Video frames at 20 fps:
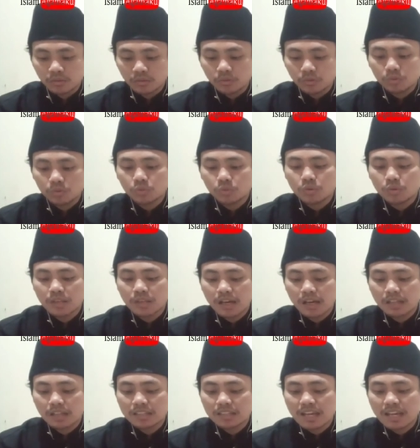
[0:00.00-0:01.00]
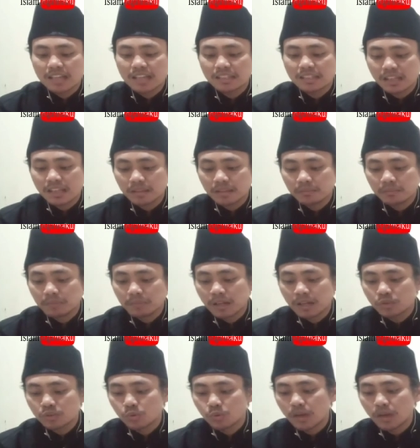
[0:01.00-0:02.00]
Utuhnya jasad
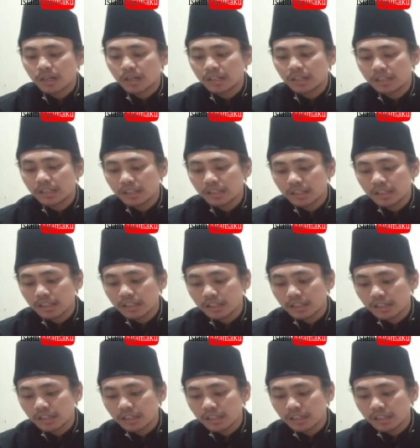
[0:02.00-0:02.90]
Mbah Suwardi